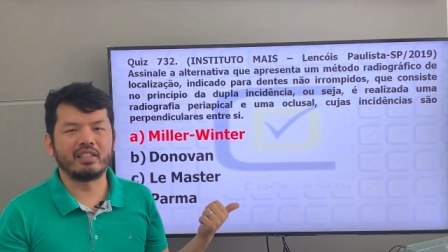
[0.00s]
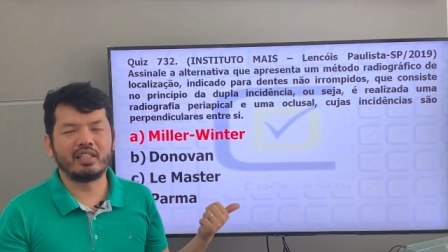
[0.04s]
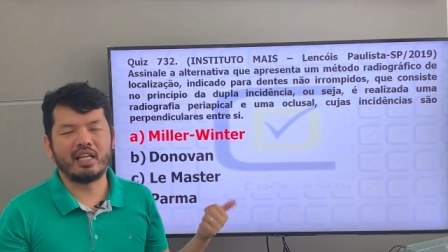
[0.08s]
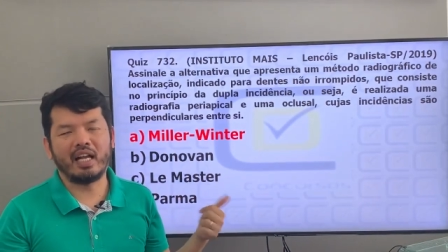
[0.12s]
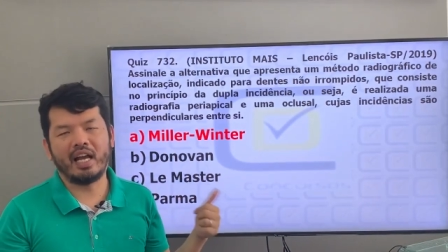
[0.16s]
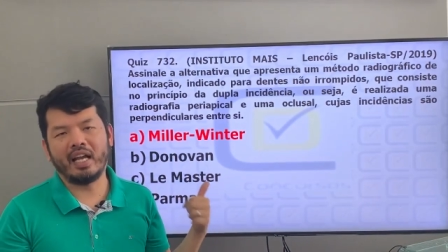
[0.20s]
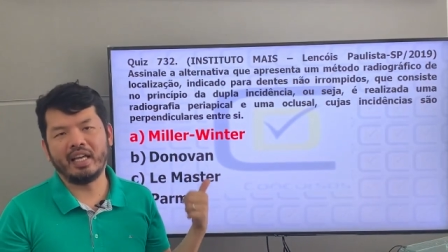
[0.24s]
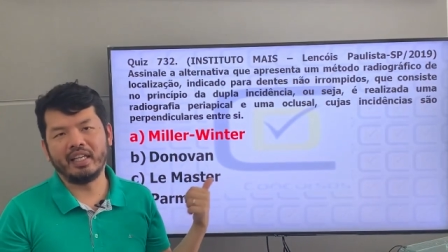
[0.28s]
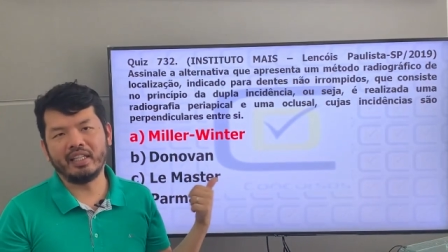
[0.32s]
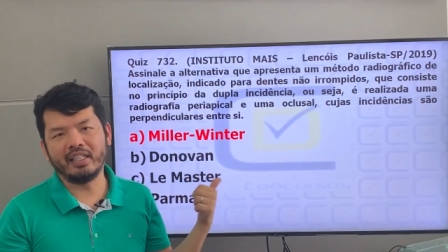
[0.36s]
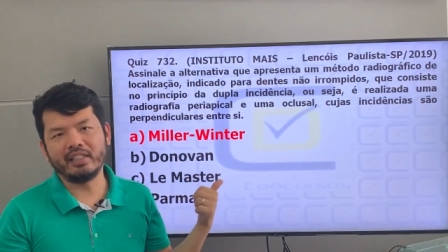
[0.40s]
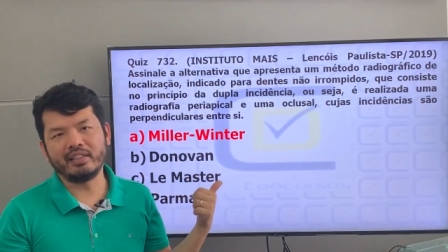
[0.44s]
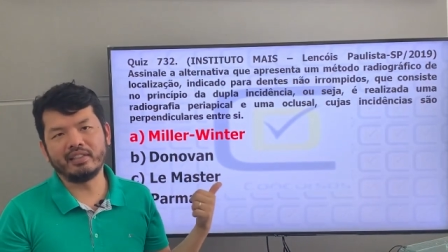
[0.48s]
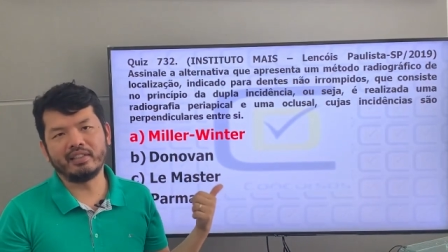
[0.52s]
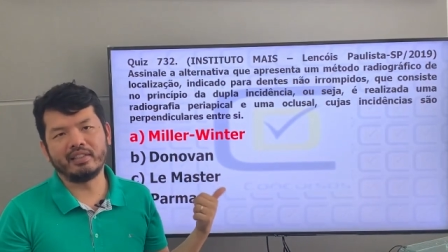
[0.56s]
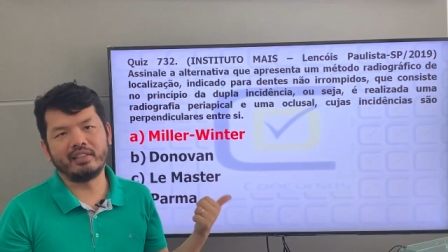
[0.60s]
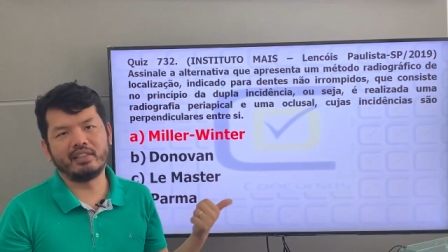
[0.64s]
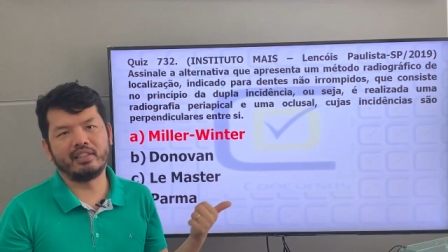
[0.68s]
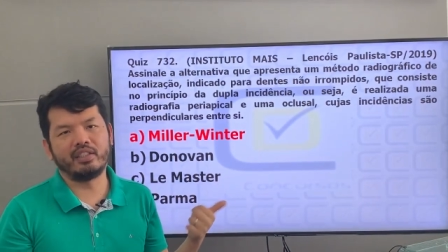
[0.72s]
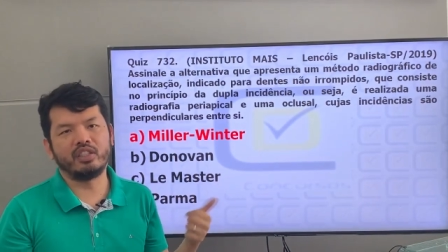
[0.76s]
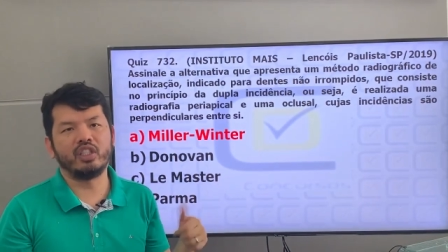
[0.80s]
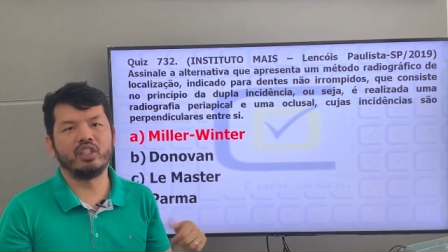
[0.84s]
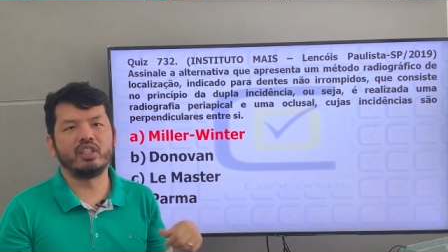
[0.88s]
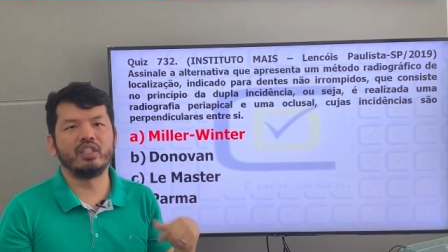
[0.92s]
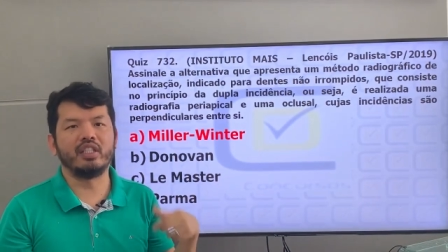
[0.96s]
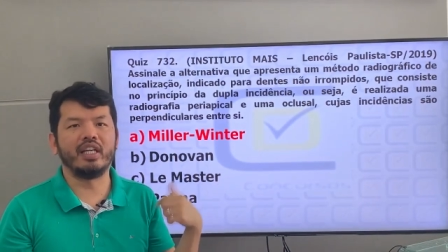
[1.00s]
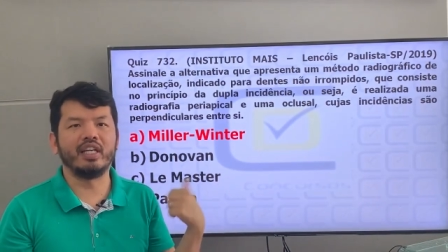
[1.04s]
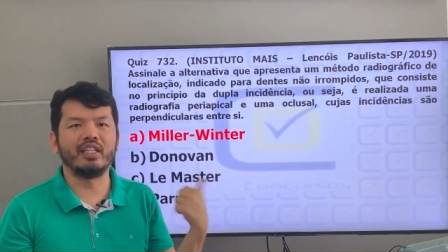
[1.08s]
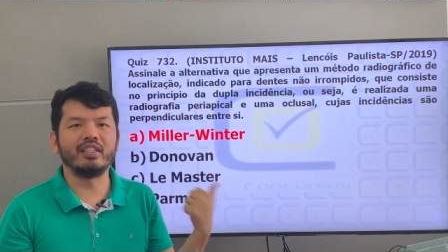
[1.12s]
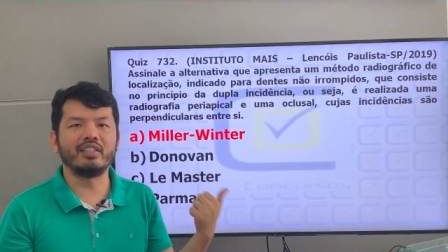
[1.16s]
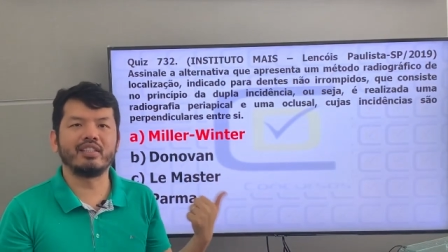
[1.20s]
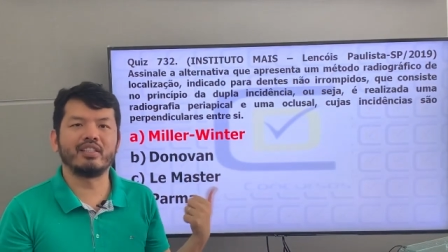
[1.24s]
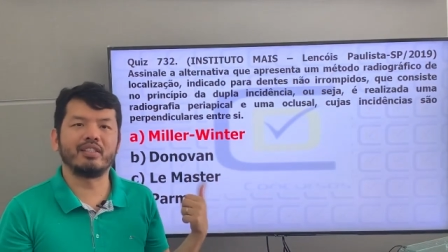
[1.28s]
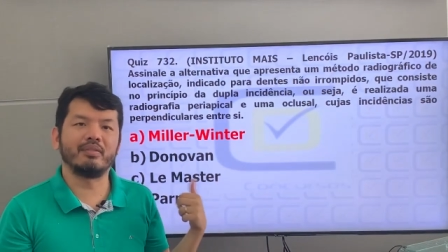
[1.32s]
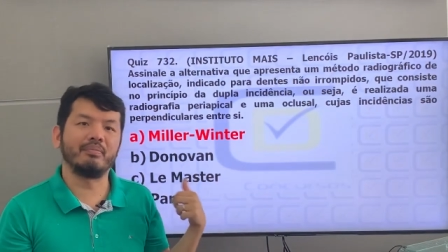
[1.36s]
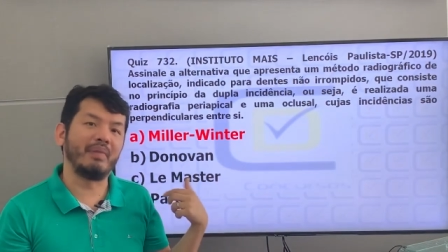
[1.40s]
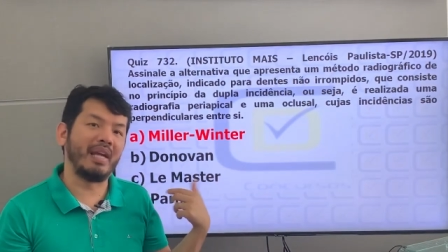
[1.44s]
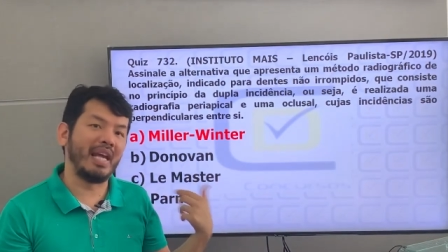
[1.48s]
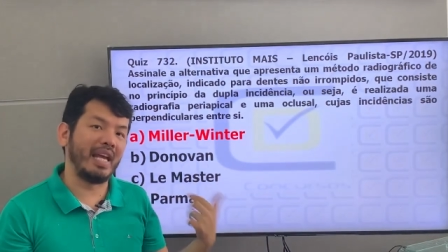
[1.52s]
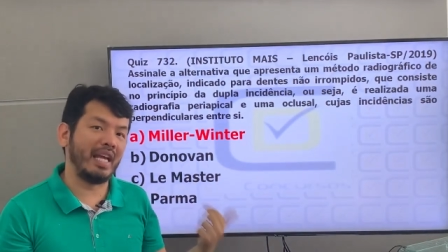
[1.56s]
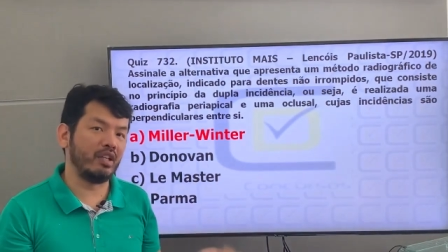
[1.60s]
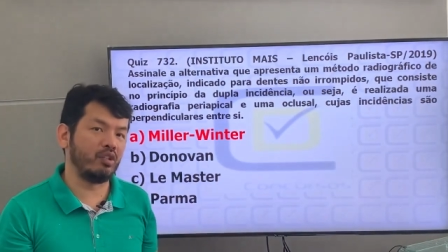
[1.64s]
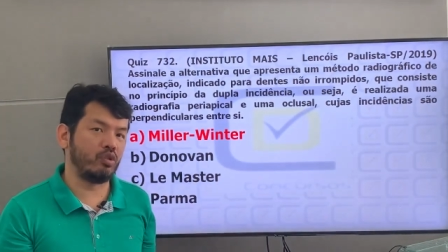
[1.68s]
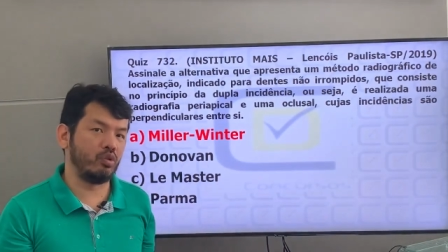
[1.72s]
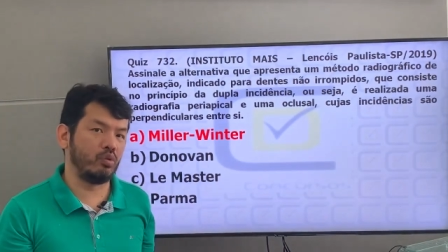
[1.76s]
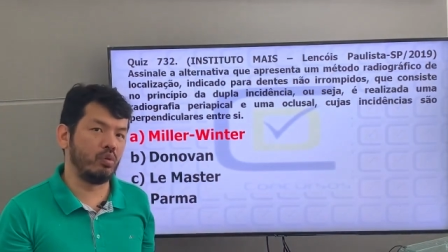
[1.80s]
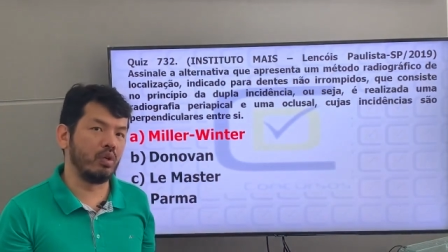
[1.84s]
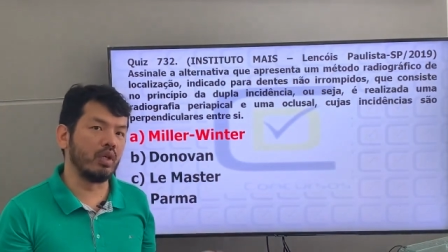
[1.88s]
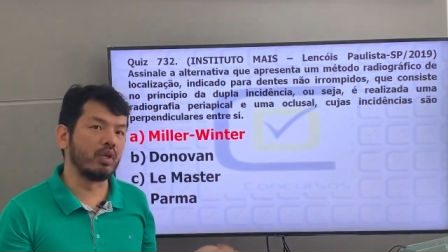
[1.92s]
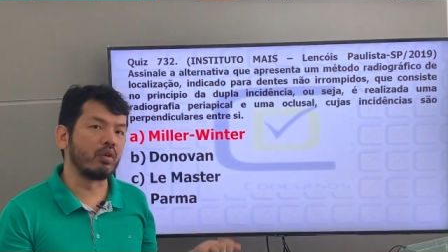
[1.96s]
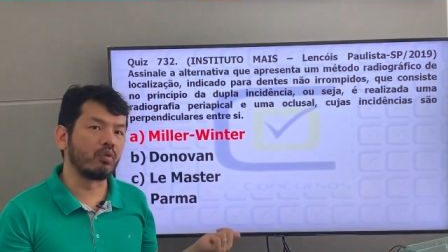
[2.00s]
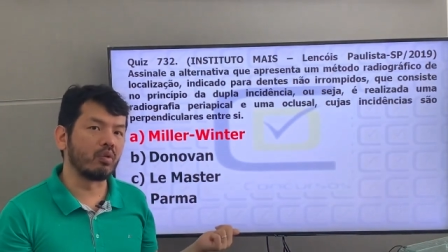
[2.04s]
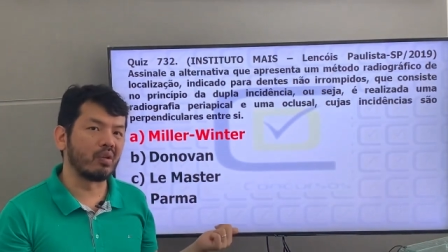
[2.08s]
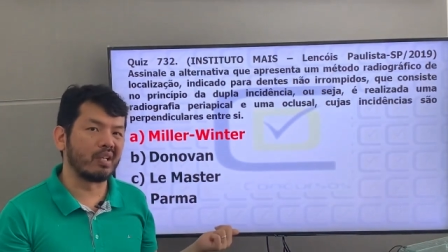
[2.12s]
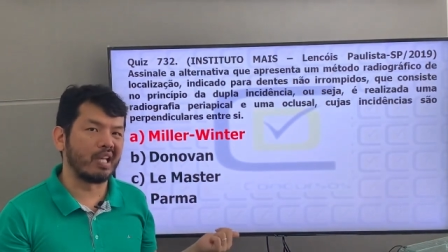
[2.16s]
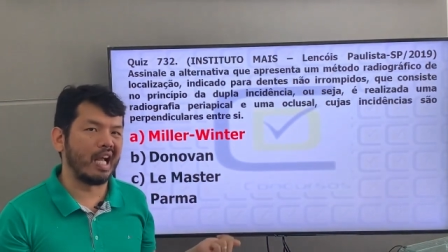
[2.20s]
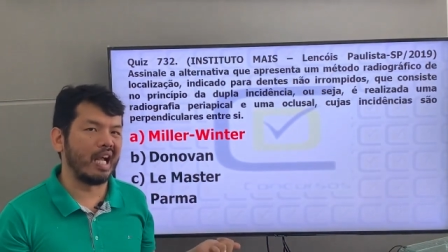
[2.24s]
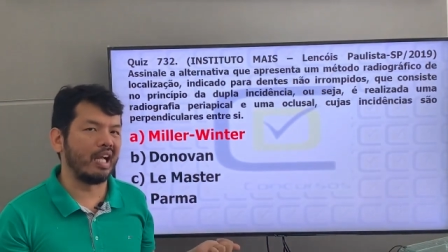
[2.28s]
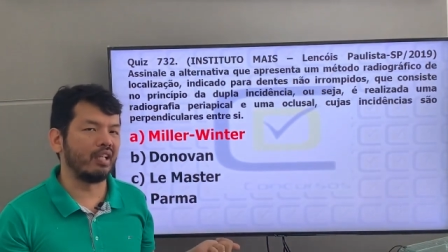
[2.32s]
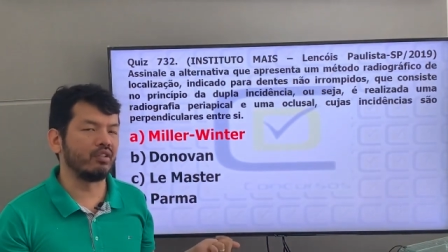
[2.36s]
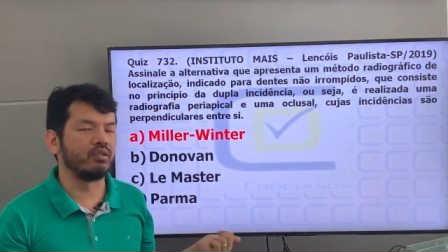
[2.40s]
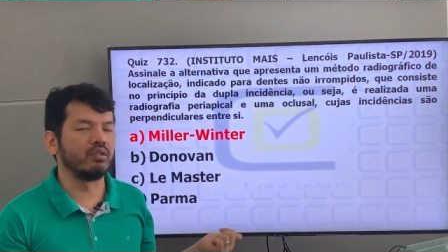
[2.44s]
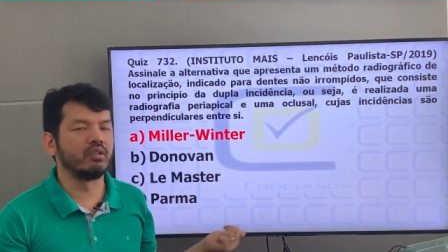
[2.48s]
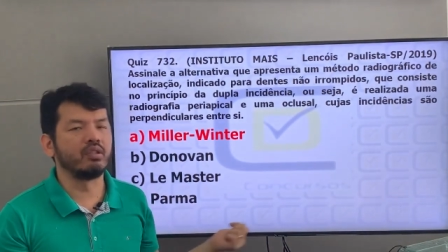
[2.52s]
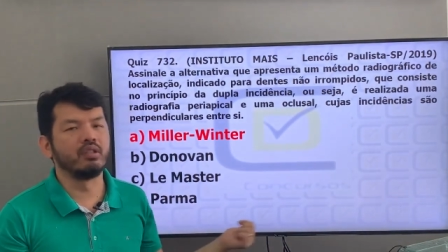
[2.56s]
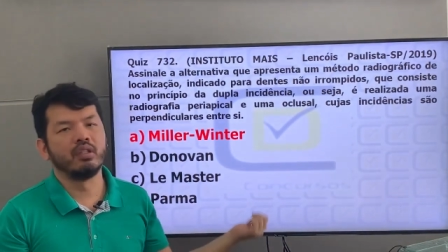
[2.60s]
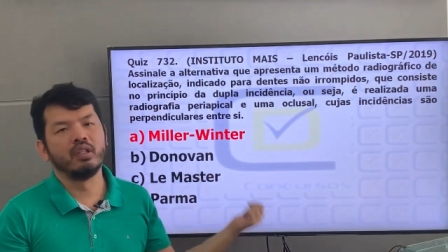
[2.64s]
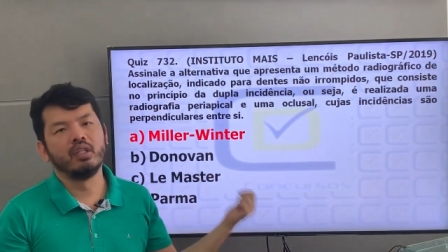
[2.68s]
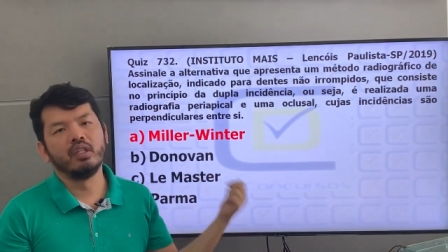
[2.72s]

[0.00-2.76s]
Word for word: raízes de dentes angulados